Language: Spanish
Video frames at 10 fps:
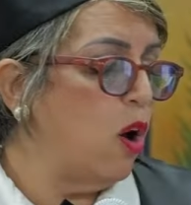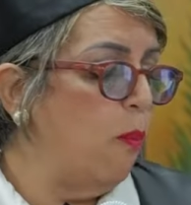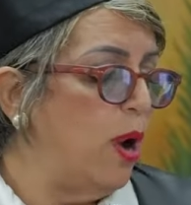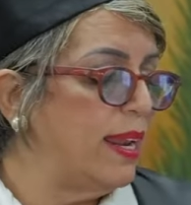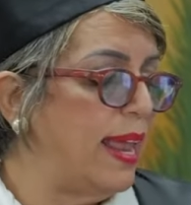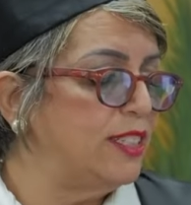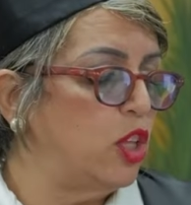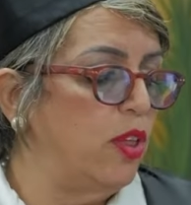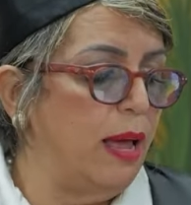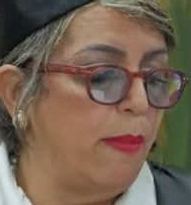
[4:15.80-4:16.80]
como el
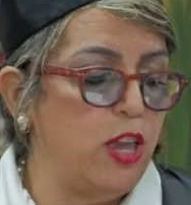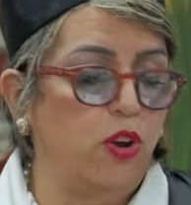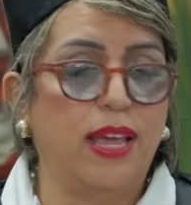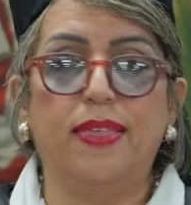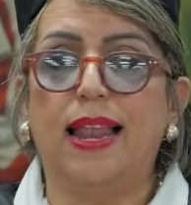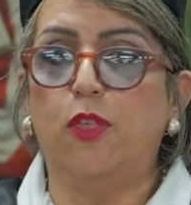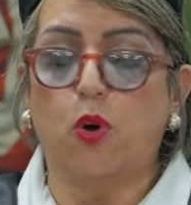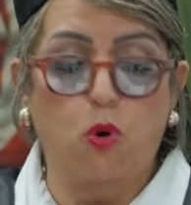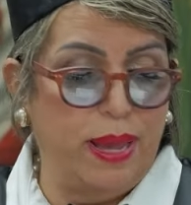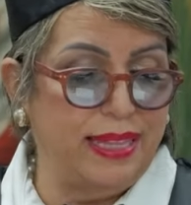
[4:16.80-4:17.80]
resto de la mayoría de las
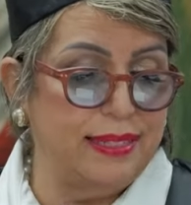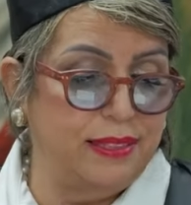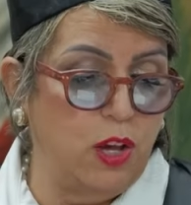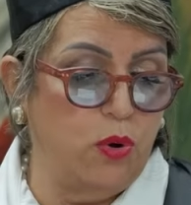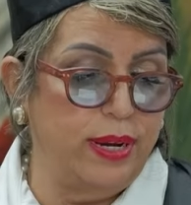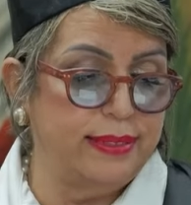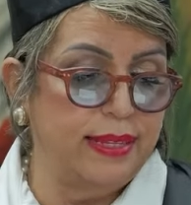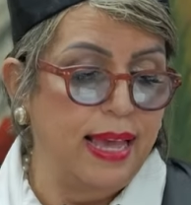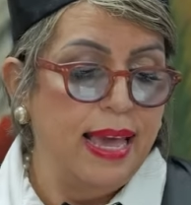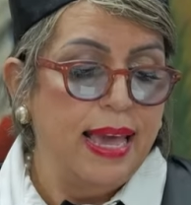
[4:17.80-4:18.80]
documentaciones
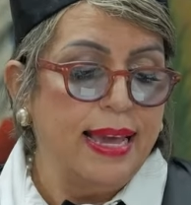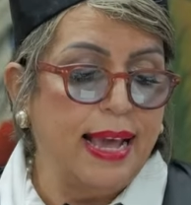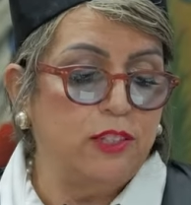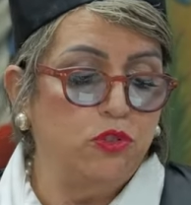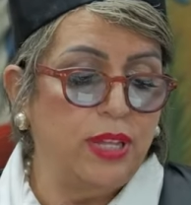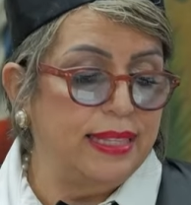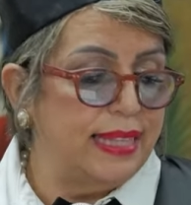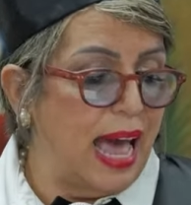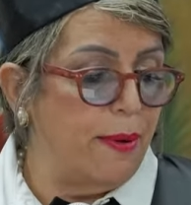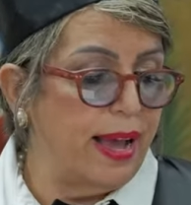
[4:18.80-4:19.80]
que
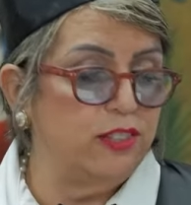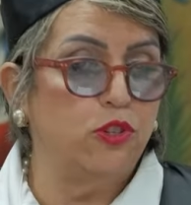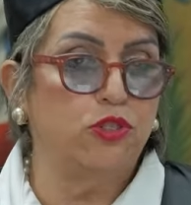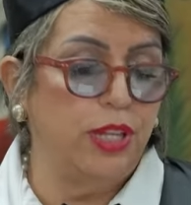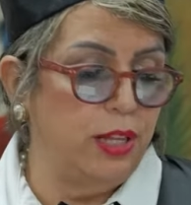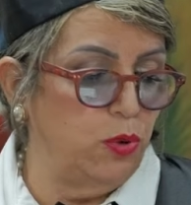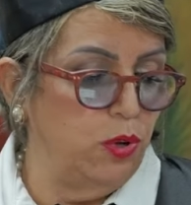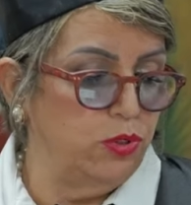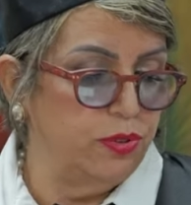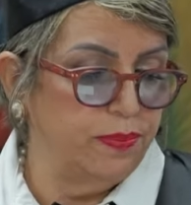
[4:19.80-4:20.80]
sustentaban esos
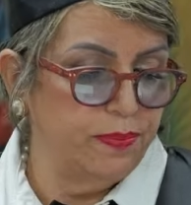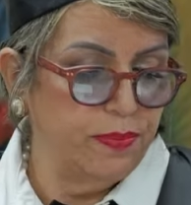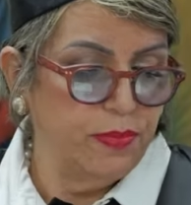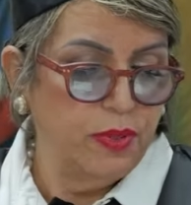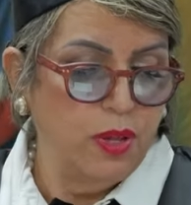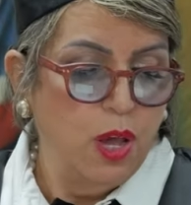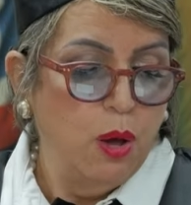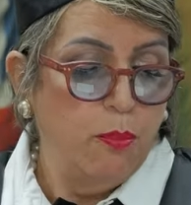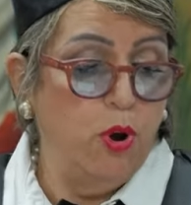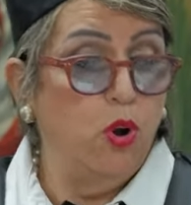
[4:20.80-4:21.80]
títulos.
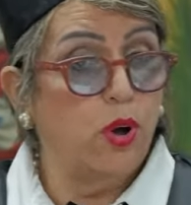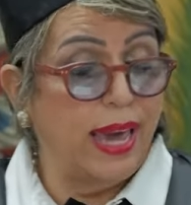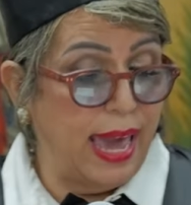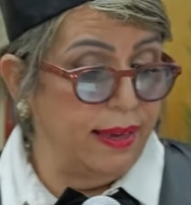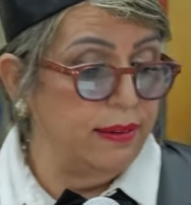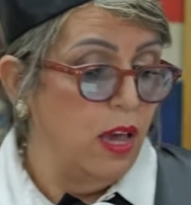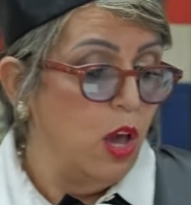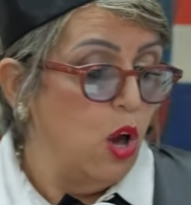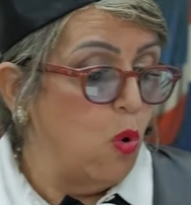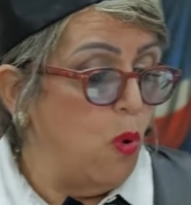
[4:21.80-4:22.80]
Por lo que
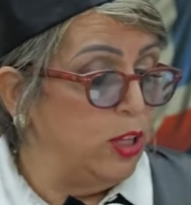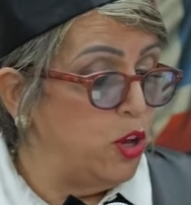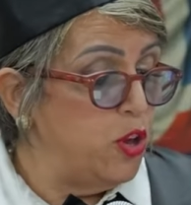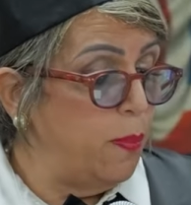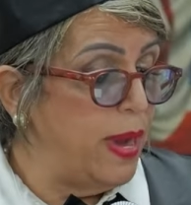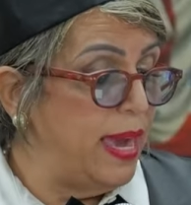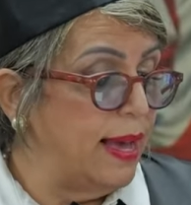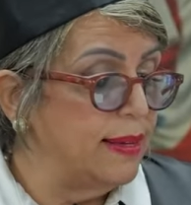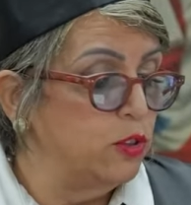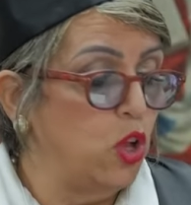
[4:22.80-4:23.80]
cuando
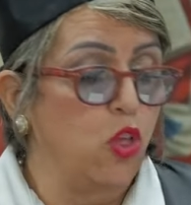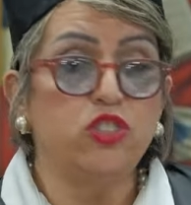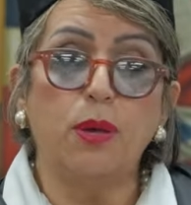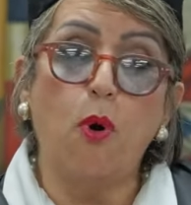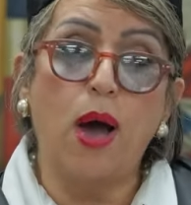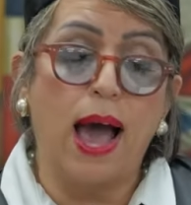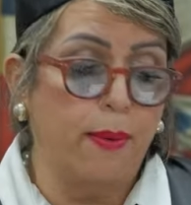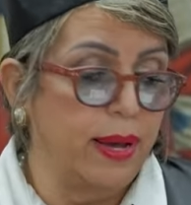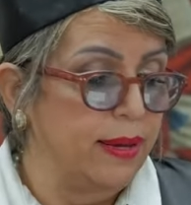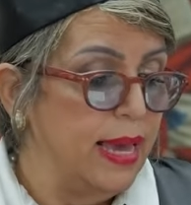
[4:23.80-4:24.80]
llovía todo se
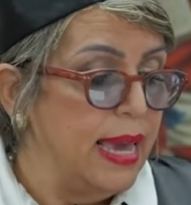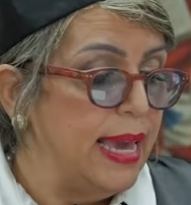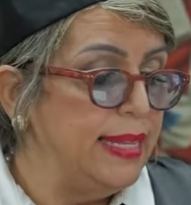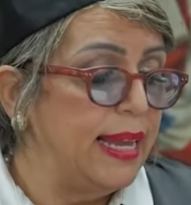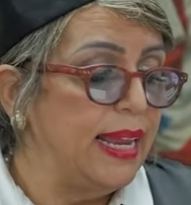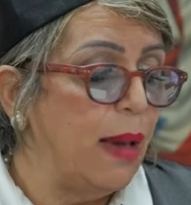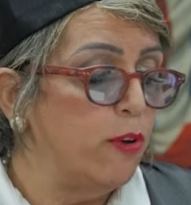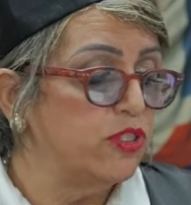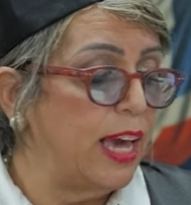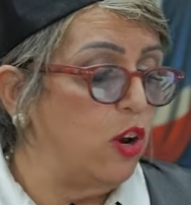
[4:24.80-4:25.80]
mojaba y
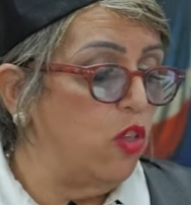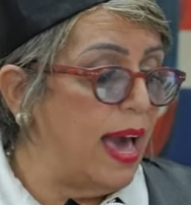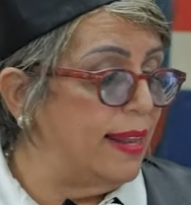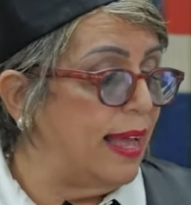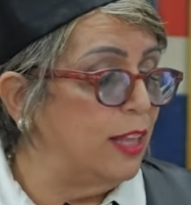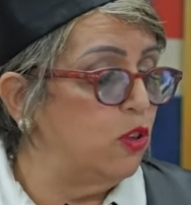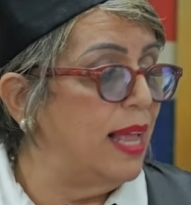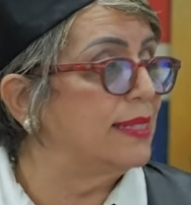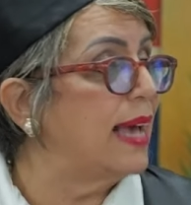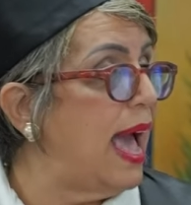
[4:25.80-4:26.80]
teníamos que rodar tanto
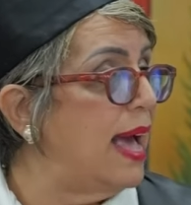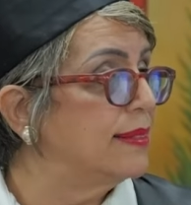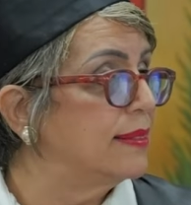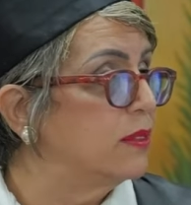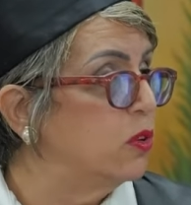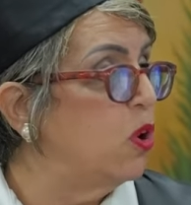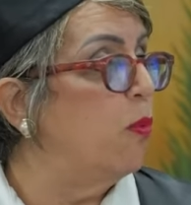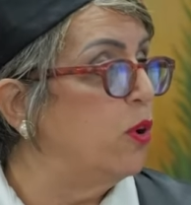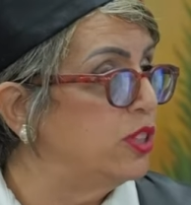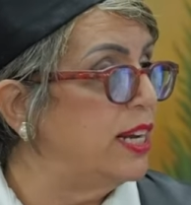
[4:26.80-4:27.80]
las cajas
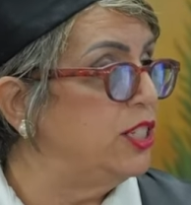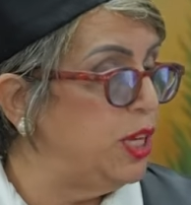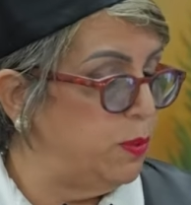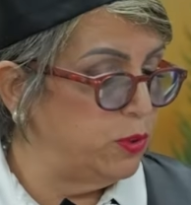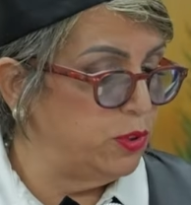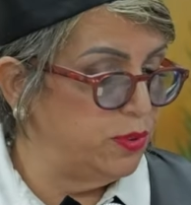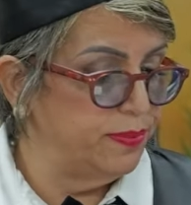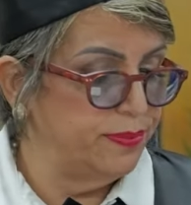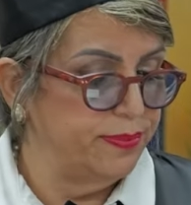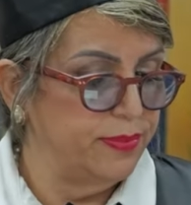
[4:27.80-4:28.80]
como los archivos,
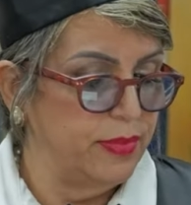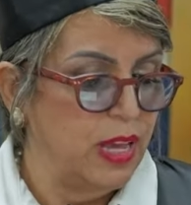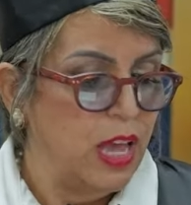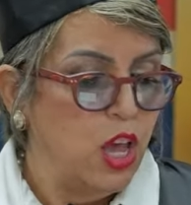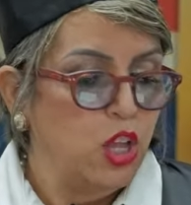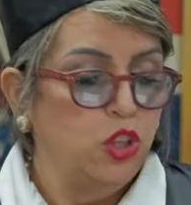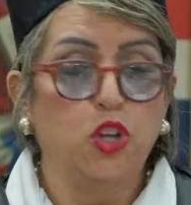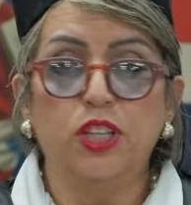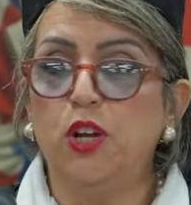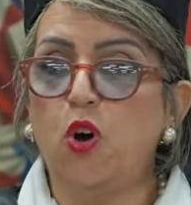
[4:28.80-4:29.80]

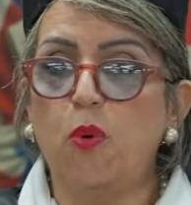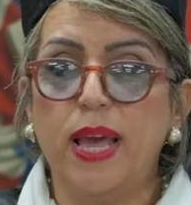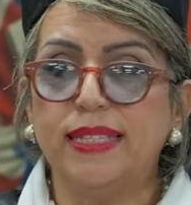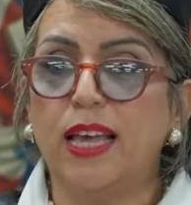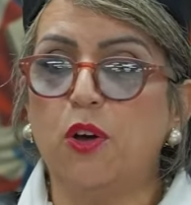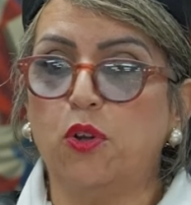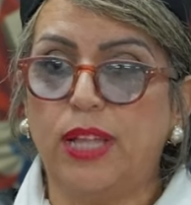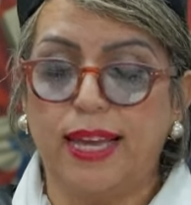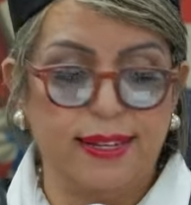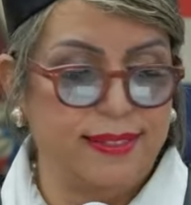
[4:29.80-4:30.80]
donde no hubiesen
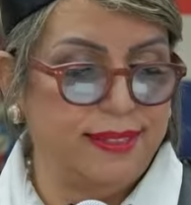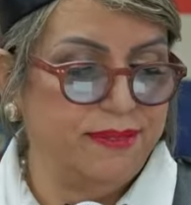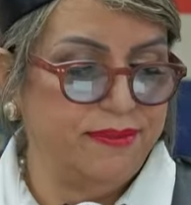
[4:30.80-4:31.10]
goteras.